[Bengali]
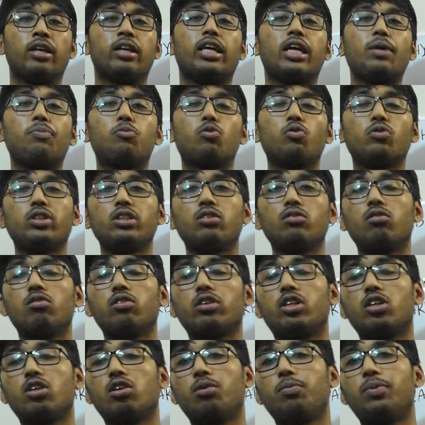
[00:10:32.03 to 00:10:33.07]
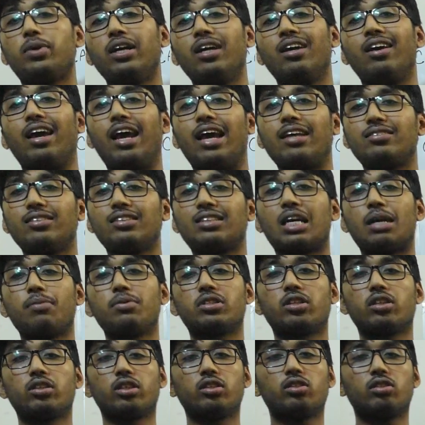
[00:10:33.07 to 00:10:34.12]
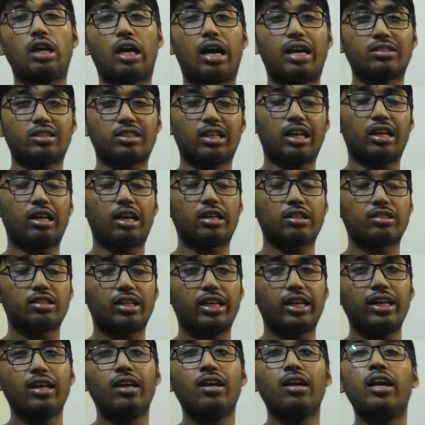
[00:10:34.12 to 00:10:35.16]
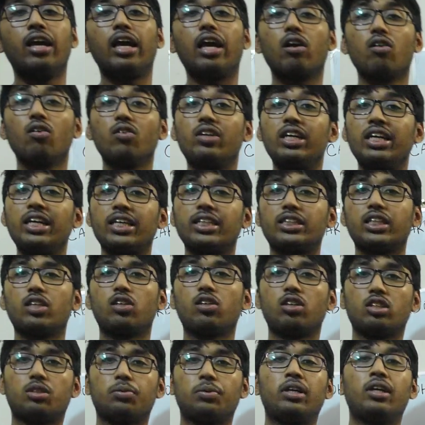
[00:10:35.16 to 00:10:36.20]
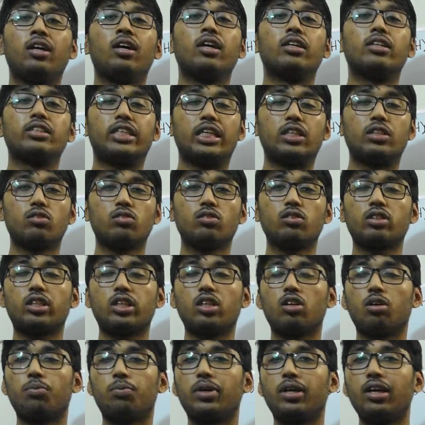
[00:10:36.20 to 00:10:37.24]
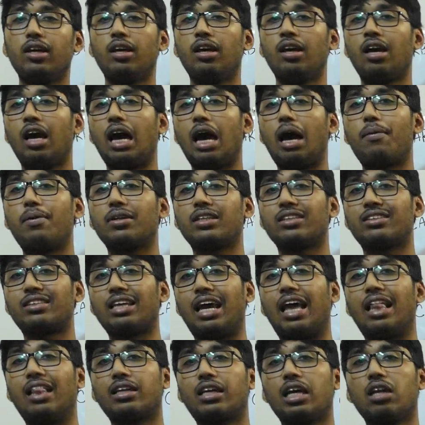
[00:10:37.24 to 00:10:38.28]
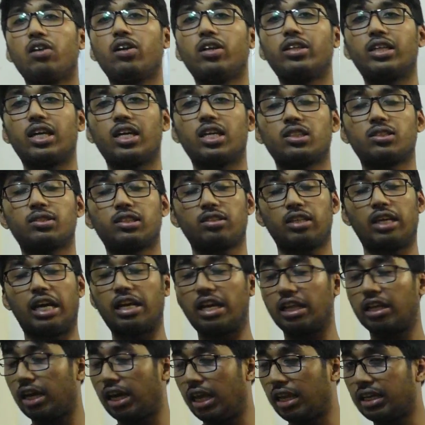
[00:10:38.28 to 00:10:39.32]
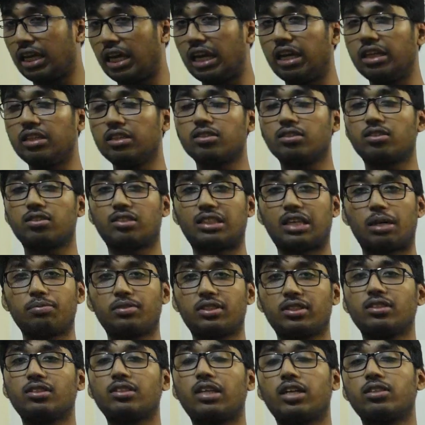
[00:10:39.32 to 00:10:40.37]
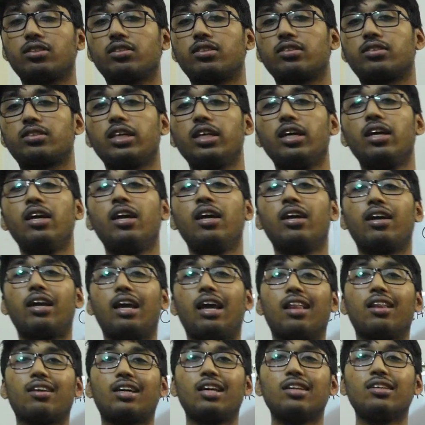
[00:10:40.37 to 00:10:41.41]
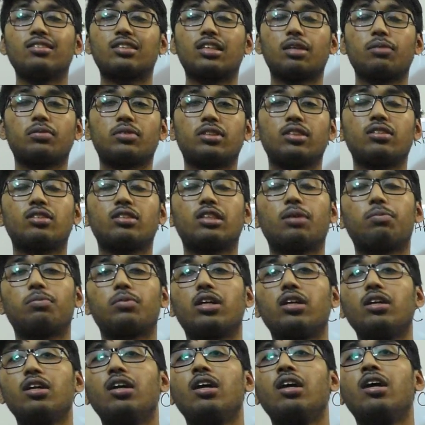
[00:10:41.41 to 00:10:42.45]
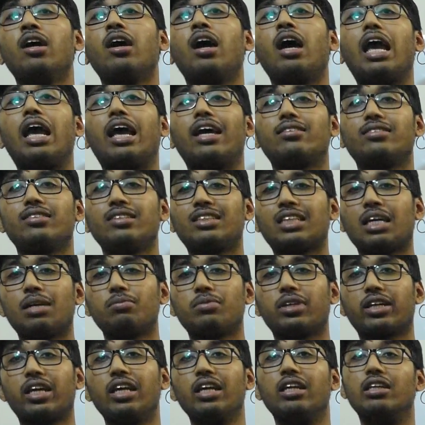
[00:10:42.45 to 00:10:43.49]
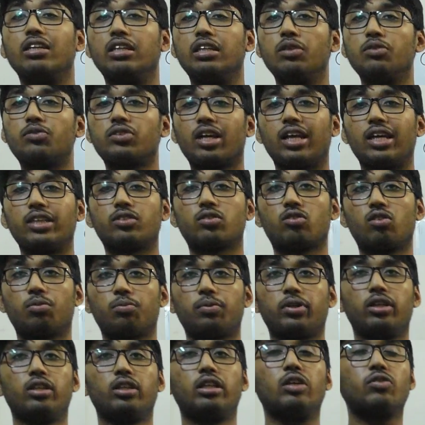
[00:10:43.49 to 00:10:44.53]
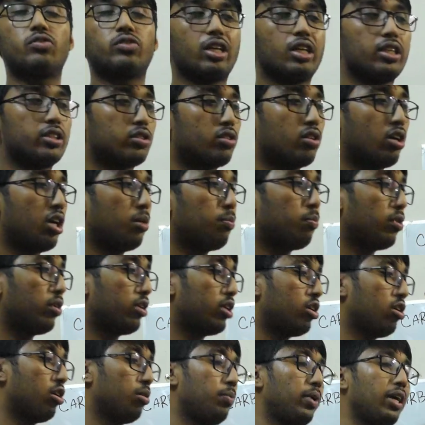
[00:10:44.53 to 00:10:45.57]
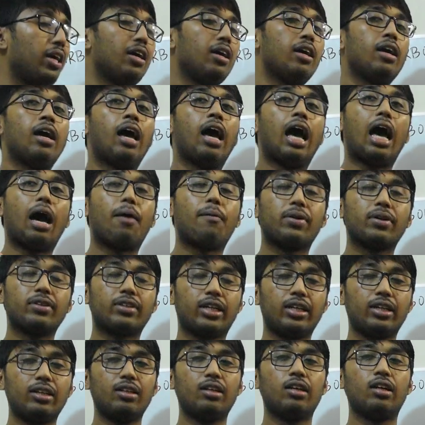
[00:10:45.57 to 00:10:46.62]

এই প্রোটিনগুলো কি হবে অ্যাসিড ক্যামের সাথে আসার আসলে এগুলো ডিনেচার্ড হয়ে যাবে সেই জন্য কি হবে আমাদের যে অ্যালকালাইনটা অ্যালকালাইন সাবস্টেন্সটা আসতেছে অ্যালকালাইন সাবস্টেন্সটা আপনার অ্যাসিড ক্যামটাকে নিউট্রালাইজ করবে নিউট্রালাইজ করার পর কি হবে আমাদের